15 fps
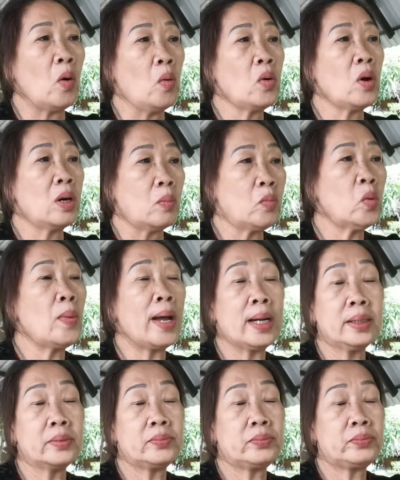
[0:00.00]
phụ cô là mua bán
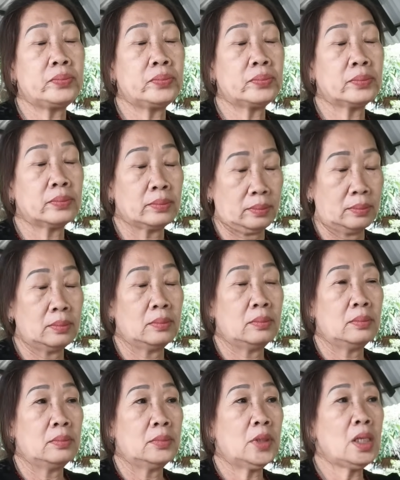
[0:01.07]
à.
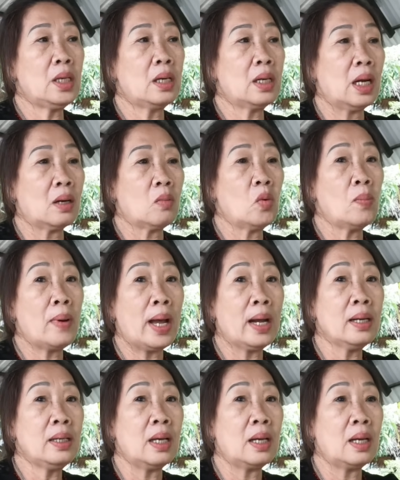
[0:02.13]
nói chừng là mua
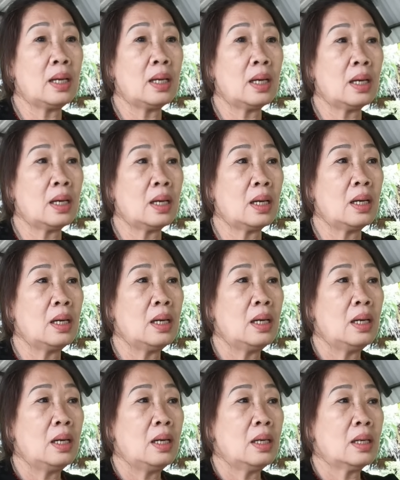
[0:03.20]
bán về
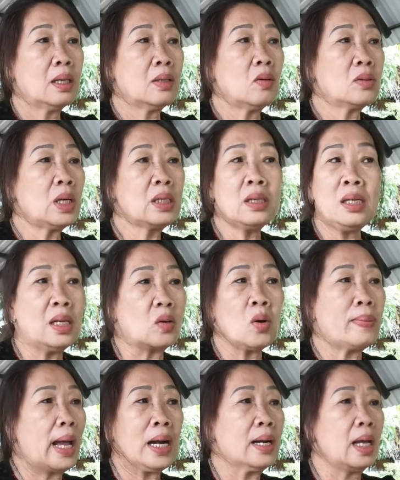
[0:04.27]
à, tôi thích cái gì có
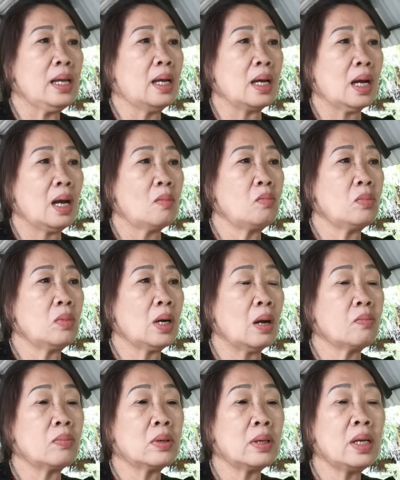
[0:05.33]
bán nấy à không
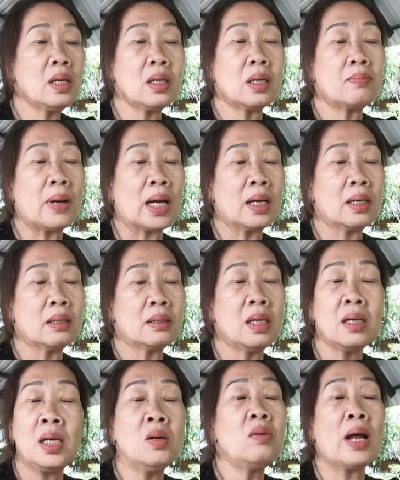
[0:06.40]
không thiết cái mặt
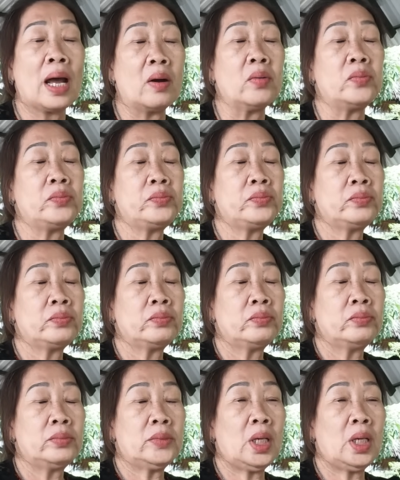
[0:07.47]
thiết yếu nào à.